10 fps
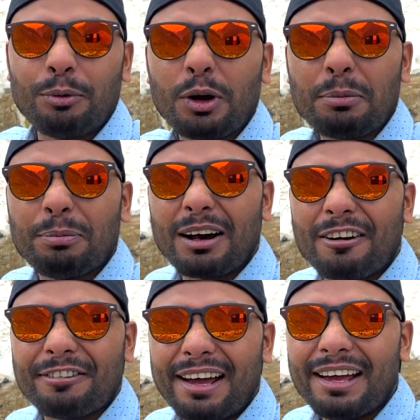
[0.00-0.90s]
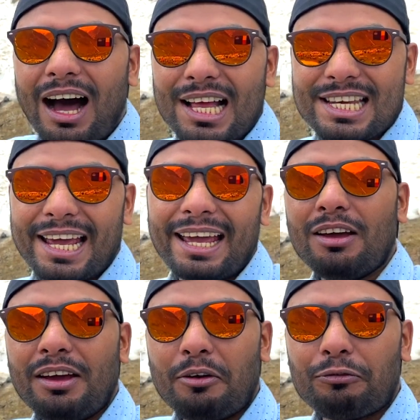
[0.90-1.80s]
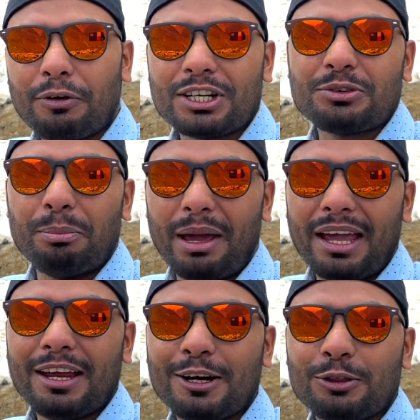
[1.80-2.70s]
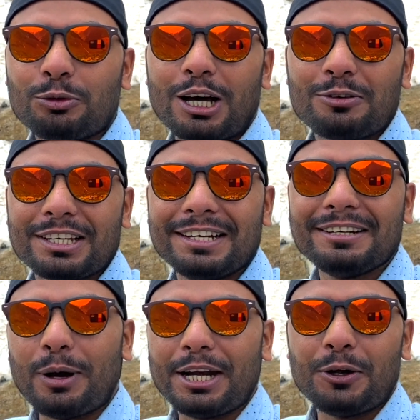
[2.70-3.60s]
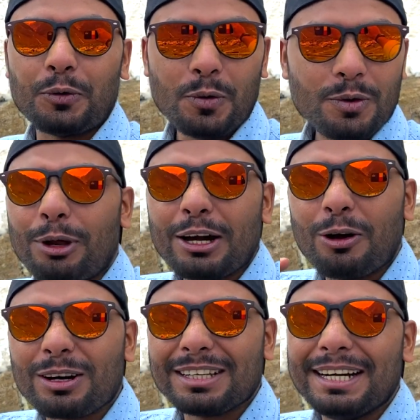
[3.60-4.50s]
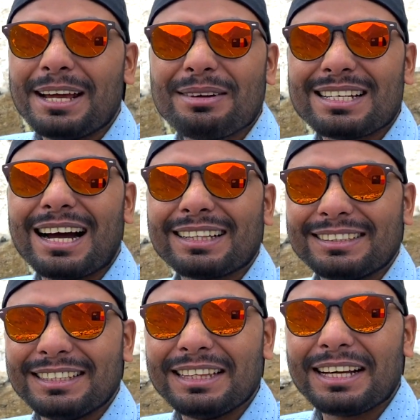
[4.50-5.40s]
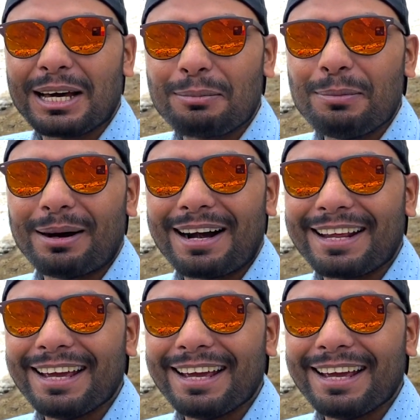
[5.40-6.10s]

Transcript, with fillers: पूरी बर्फ है आज है फर्स्ट मई 2022 पूरे नॉर्थ इंडिया में जहाँ जितनी गर्मी पड़ रही